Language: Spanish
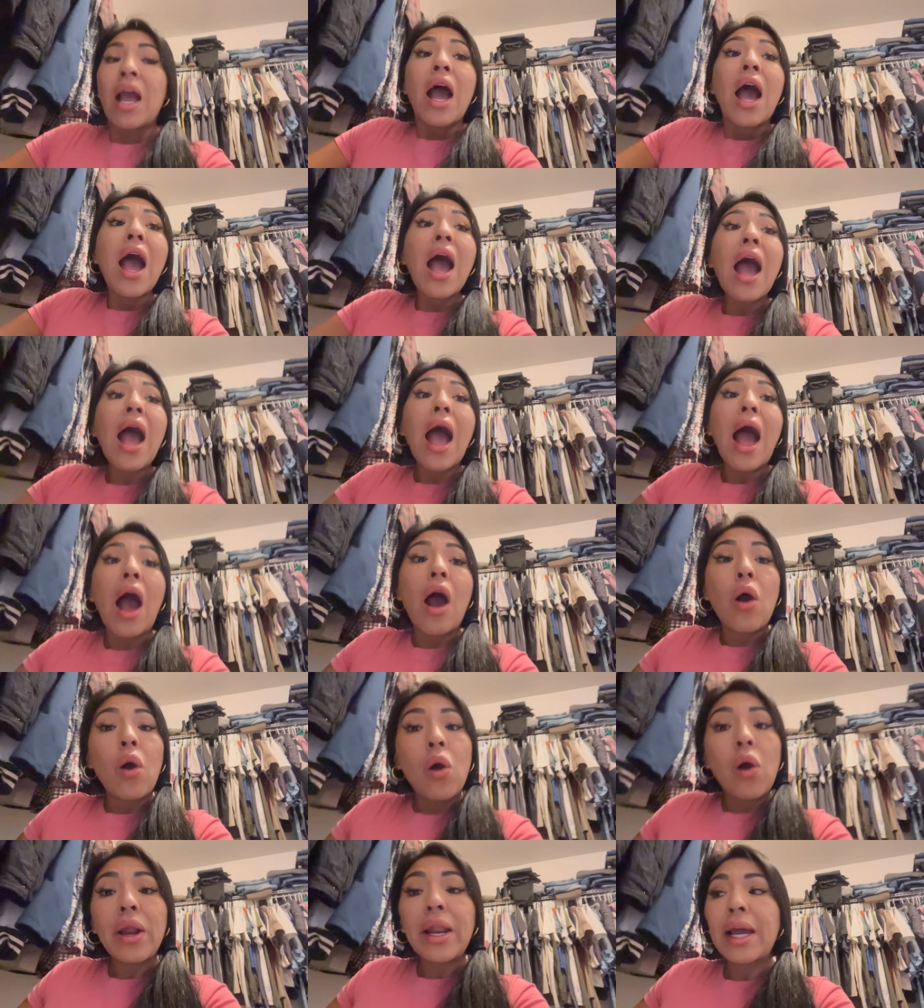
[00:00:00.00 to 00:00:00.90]
Ah,
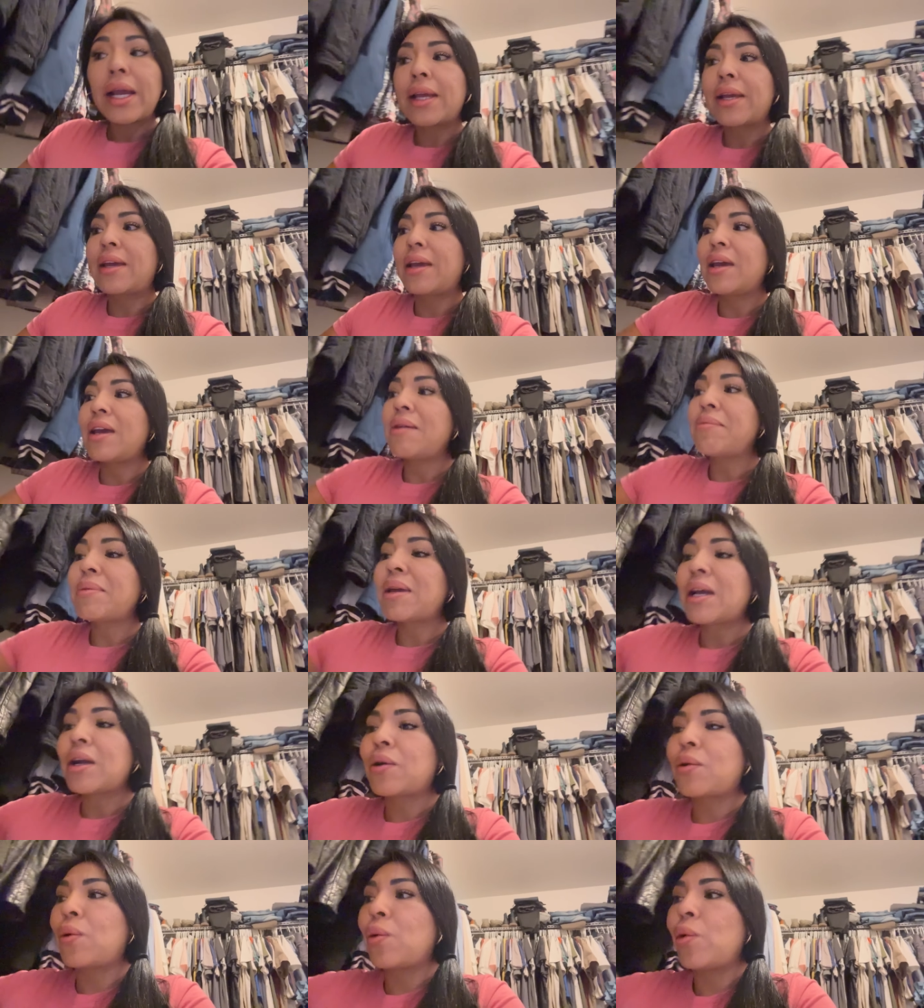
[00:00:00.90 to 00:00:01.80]
ahora que me
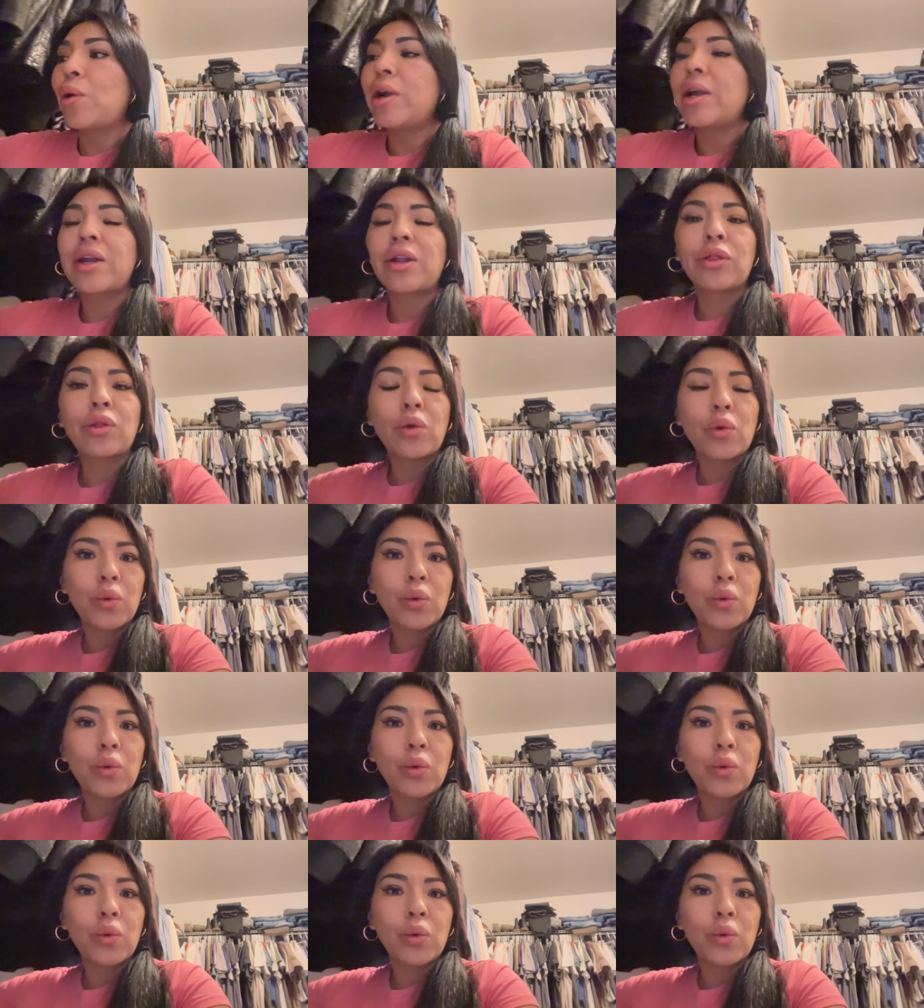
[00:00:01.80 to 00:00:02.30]
acuerdo,